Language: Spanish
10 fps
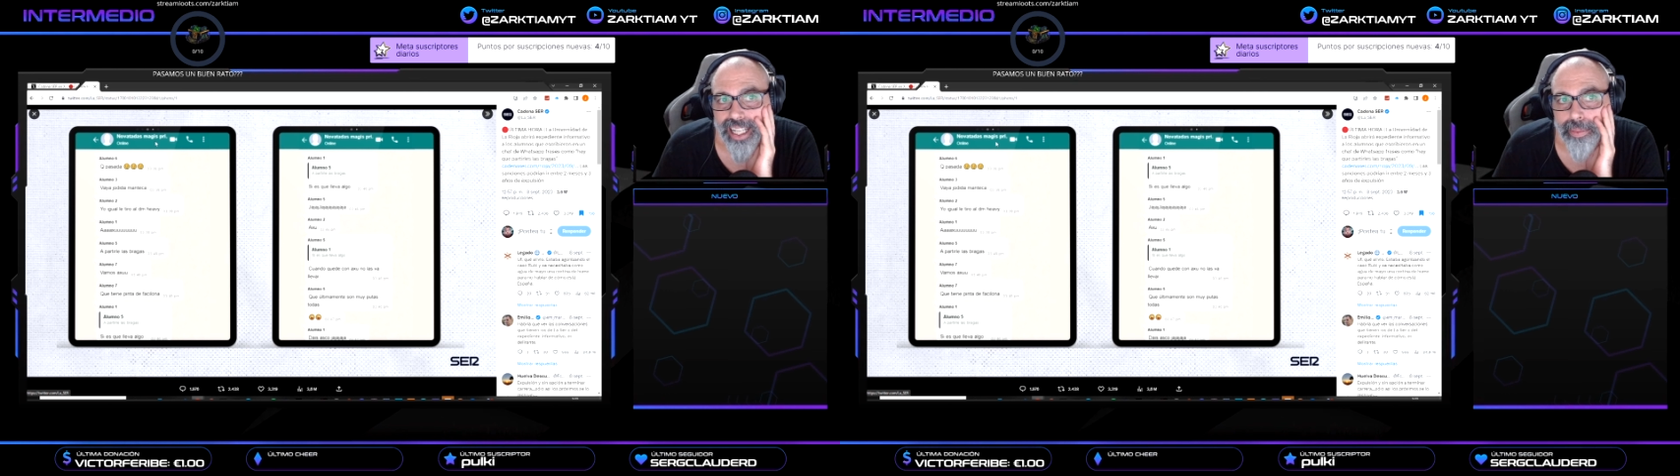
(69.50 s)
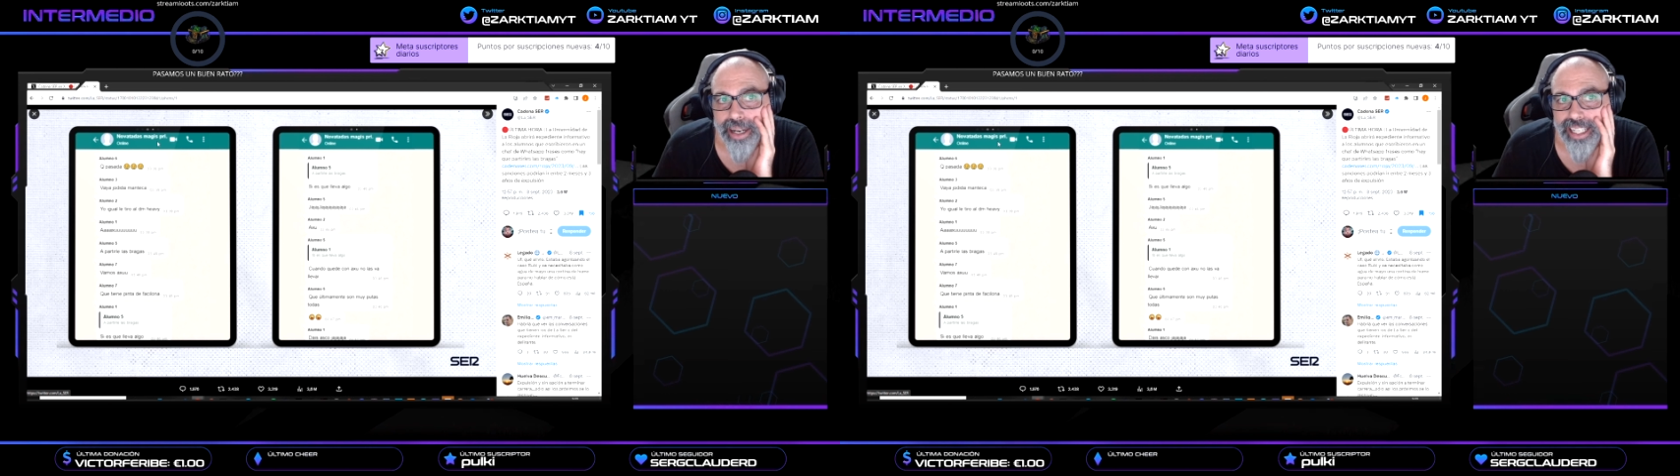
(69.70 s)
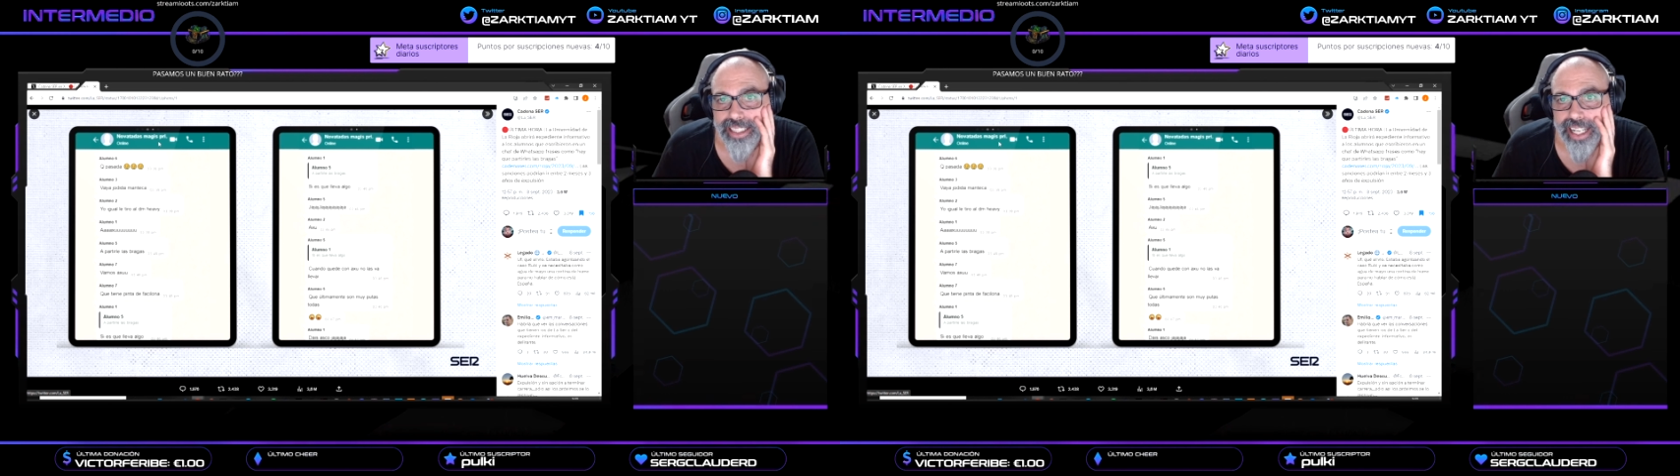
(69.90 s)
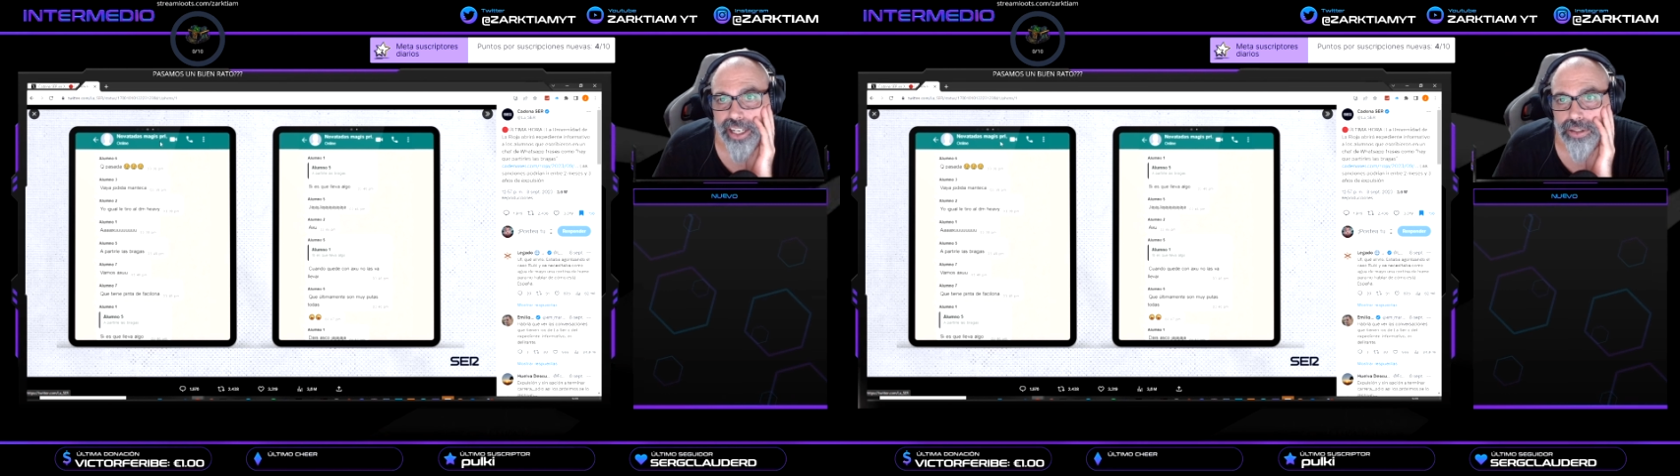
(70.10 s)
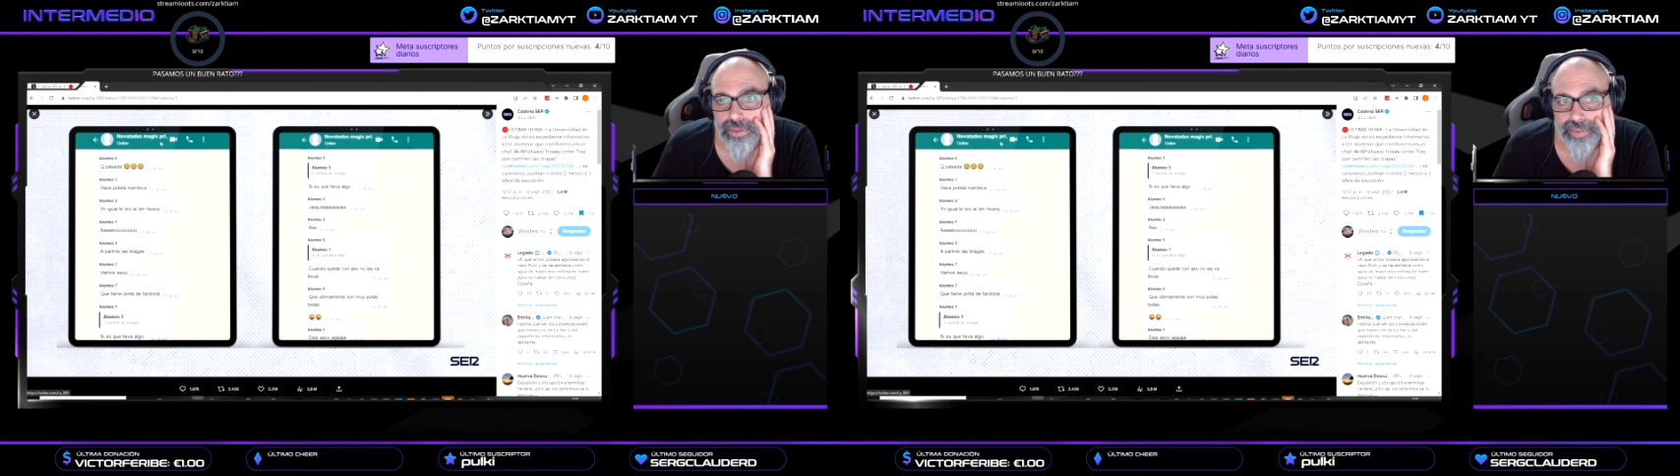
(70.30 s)

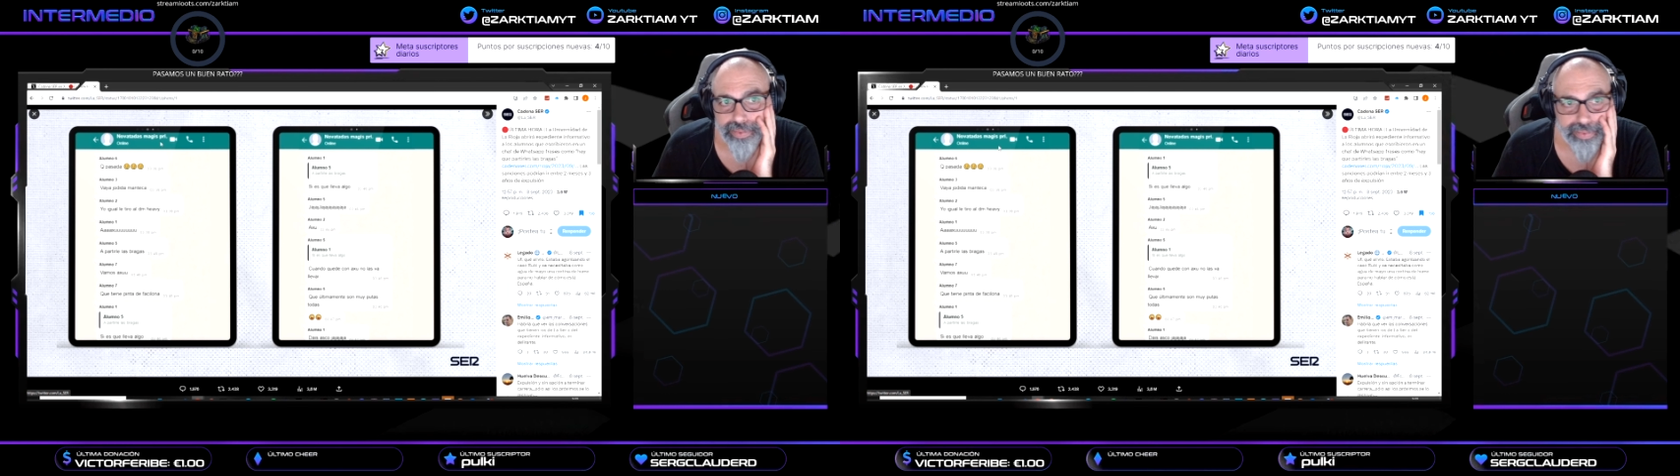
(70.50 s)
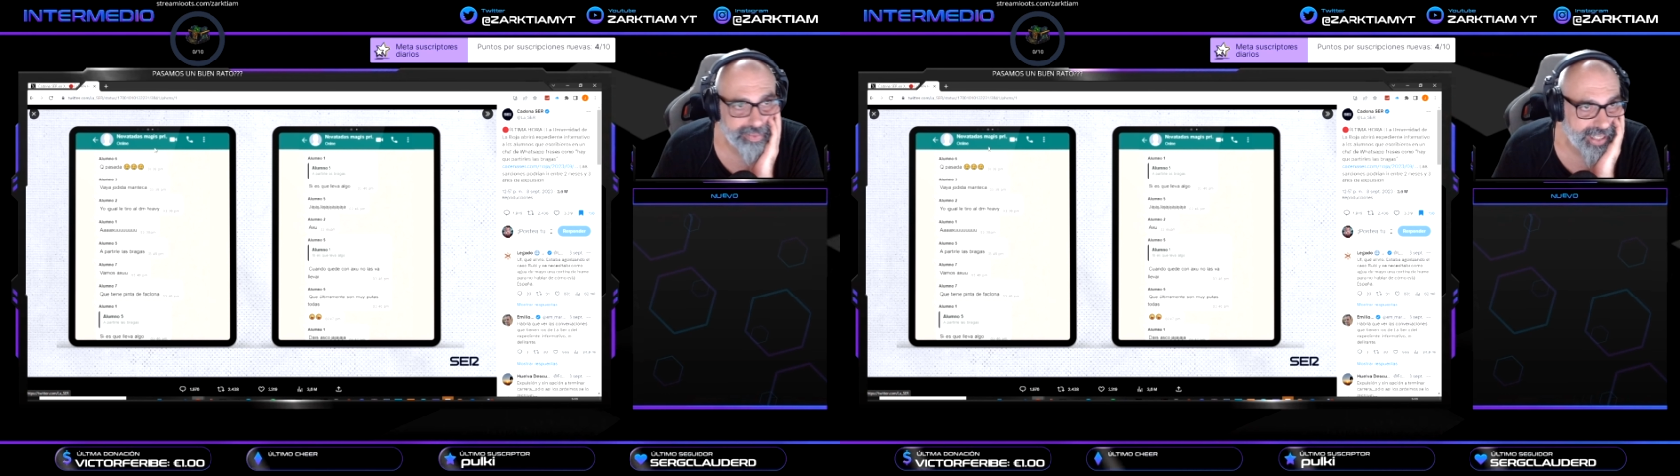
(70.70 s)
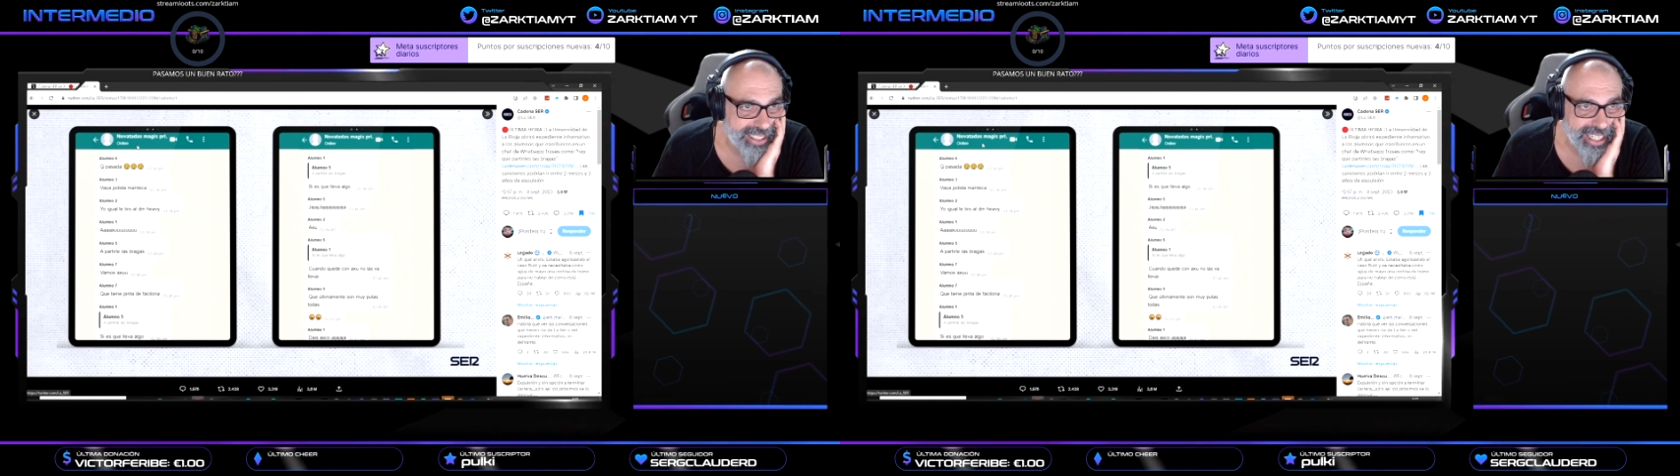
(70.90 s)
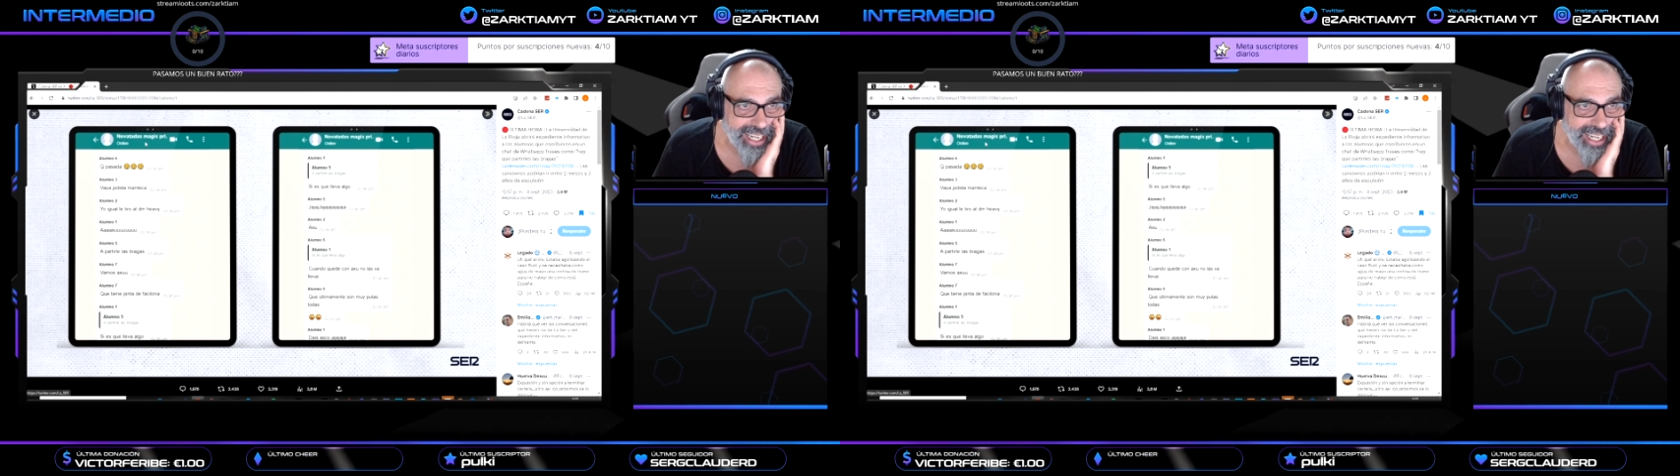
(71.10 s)
Magisterio, así